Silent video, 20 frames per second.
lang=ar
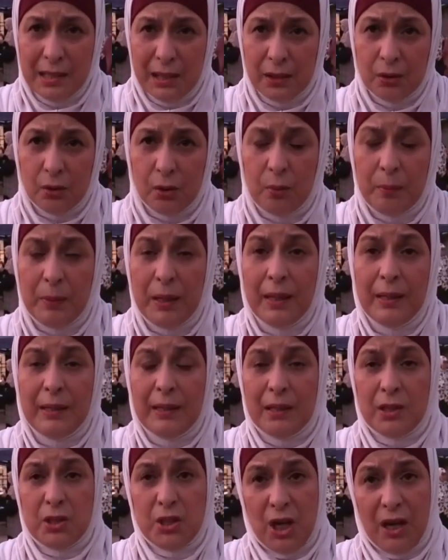عندهم
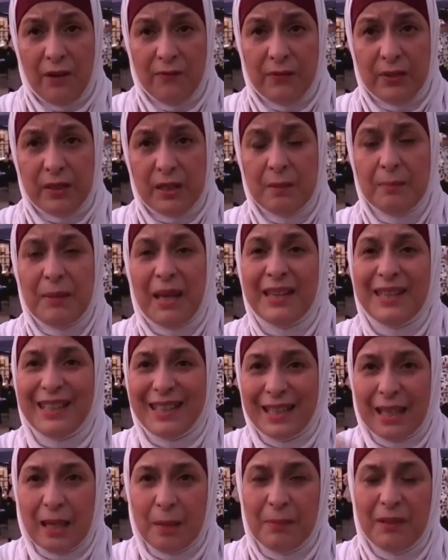شحم في الدم هذه
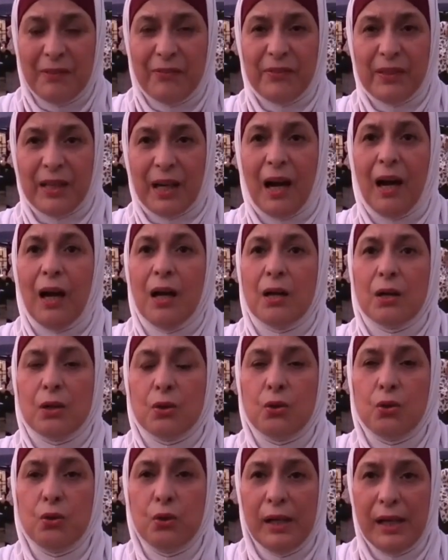كامل فئه المرأة
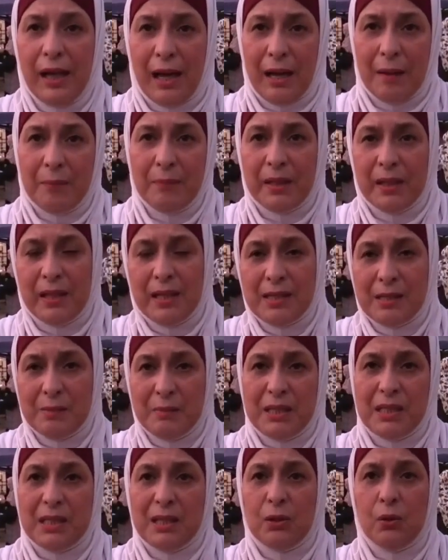كل عام
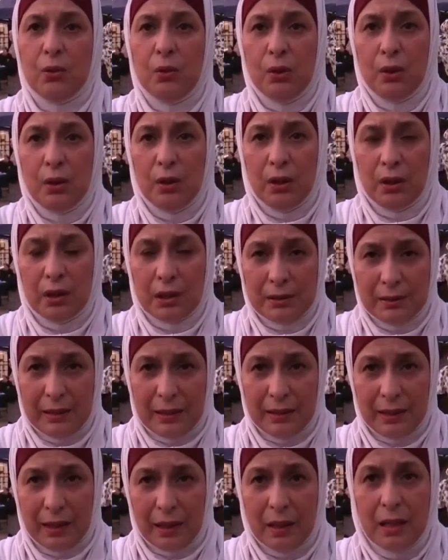لازم يديروا
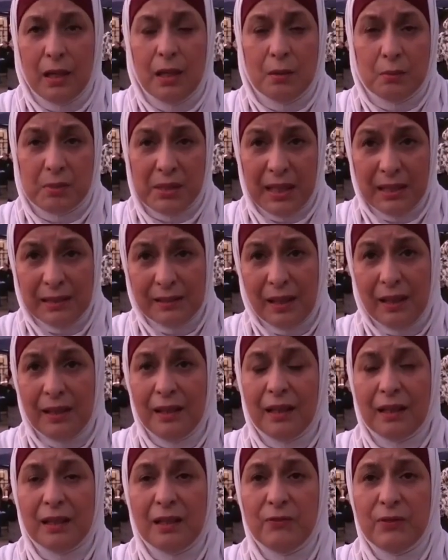التعيار بصح
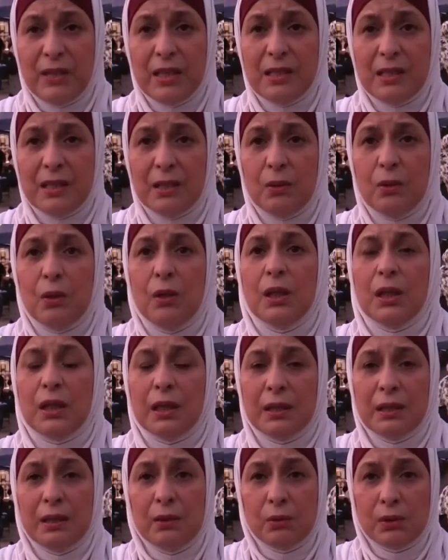التعيار كيف يديروا
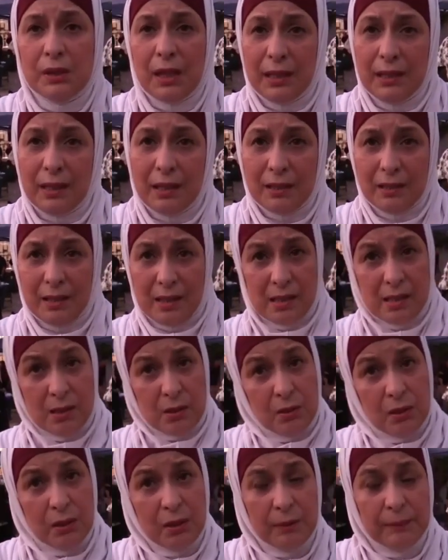يديروا التعيار تاع
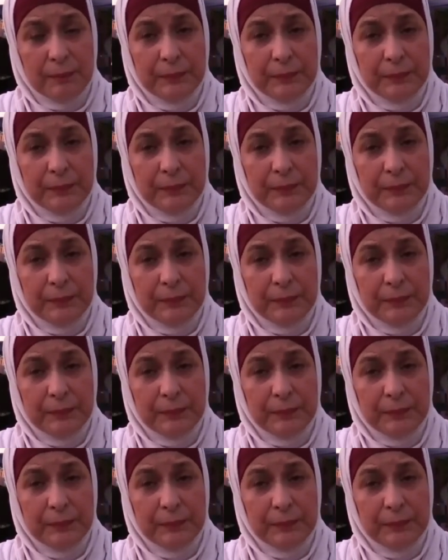السكر